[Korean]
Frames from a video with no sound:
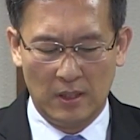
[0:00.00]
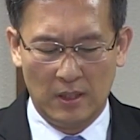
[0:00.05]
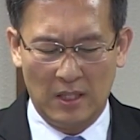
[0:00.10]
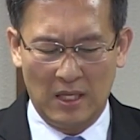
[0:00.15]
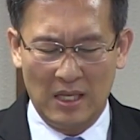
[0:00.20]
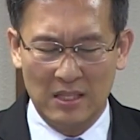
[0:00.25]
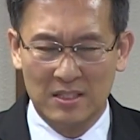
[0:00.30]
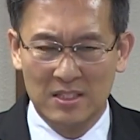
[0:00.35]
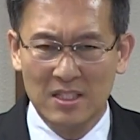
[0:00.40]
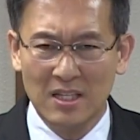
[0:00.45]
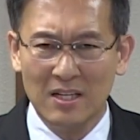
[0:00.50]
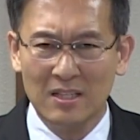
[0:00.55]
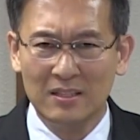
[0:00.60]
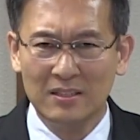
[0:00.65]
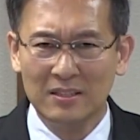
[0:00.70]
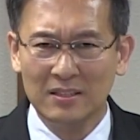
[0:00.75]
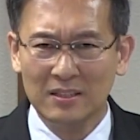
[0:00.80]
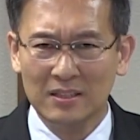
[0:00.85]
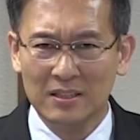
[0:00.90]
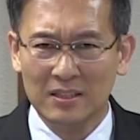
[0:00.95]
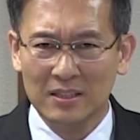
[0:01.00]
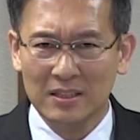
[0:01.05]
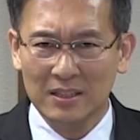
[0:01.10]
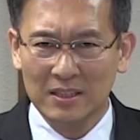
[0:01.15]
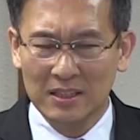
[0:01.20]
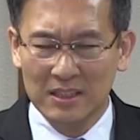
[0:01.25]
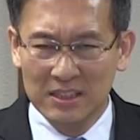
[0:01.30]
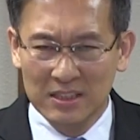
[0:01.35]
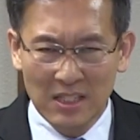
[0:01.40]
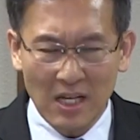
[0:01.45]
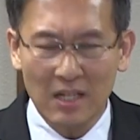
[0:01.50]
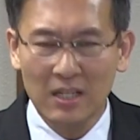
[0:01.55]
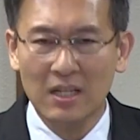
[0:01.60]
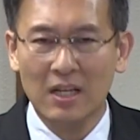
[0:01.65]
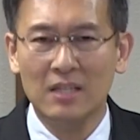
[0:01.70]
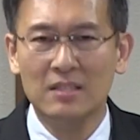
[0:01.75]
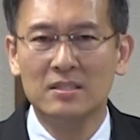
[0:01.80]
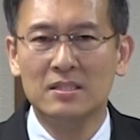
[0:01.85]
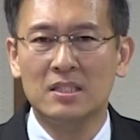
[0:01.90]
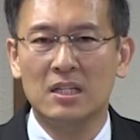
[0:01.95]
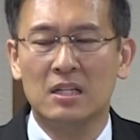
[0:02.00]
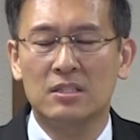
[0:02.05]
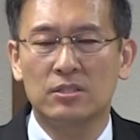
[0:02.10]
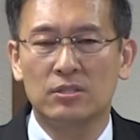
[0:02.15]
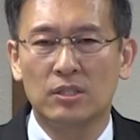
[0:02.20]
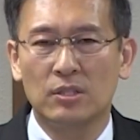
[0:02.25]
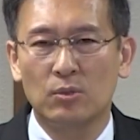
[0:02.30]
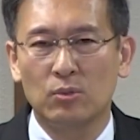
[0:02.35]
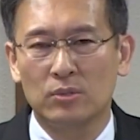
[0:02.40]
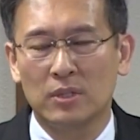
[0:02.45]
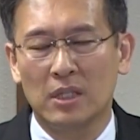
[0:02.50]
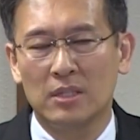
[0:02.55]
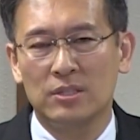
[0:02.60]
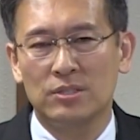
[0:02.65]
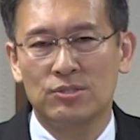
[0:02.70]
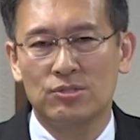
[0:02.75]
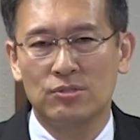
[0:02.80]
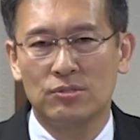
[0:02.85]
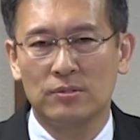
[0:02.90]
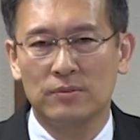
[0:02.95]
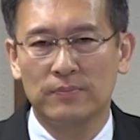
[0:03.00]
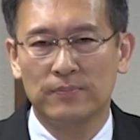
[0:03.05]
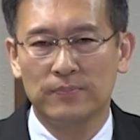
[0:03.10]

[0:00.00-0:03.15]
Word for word: 가장 극악한 자녀의 고난이죠.